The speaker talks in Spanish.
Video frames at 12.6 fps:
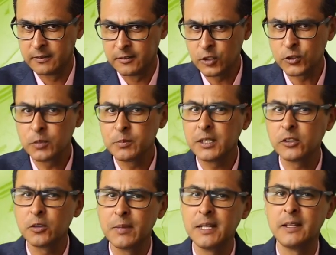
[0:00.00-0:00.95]
Yo soy
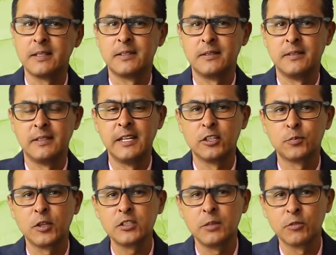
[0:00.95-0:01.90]
Milton Méndez y en los
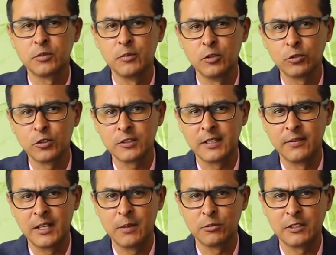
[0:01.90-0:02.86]
próximos minutos
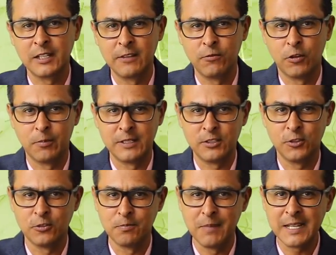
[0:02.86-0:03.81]
tendremos la
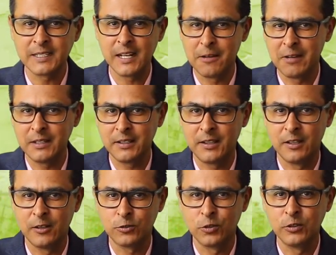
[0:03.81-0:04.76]
información más relevante
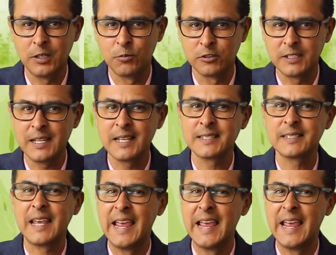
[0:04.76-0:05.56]
de los últimos días